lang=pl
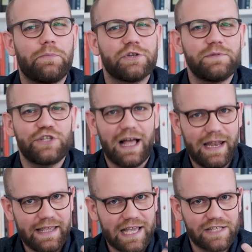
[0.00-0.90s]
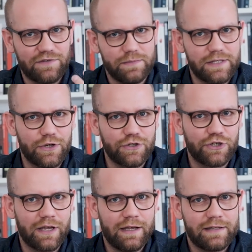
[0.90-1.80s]
pozbyć, ale jest w tym
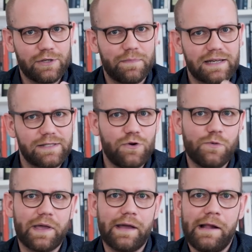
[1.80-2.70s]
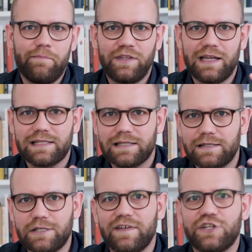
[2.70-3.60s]
coś, co bardzo lubię. I teraz,
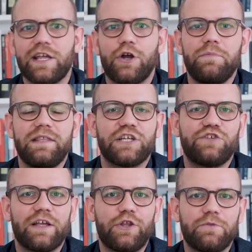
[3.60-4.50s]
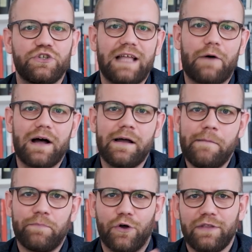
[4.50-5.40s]
co ważnego mi ta świadomość dała?
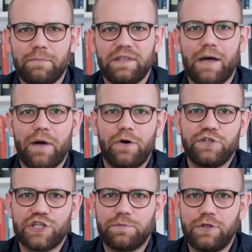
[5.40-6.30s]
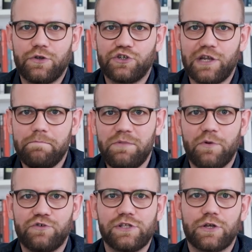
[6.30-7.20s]
Ona mi dała chociażby to, że
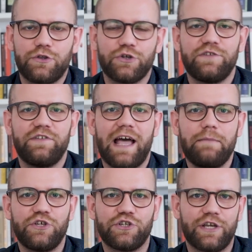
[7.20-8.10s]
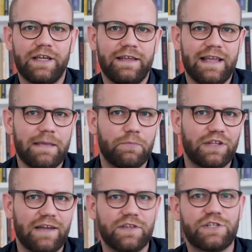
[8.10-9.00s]
mimo wszystko to, że wydaje mi się, że ja nie
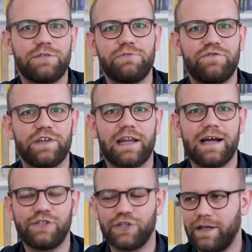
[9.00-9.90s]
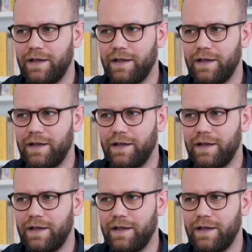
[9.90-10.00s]
potrafię z czymś wygrać,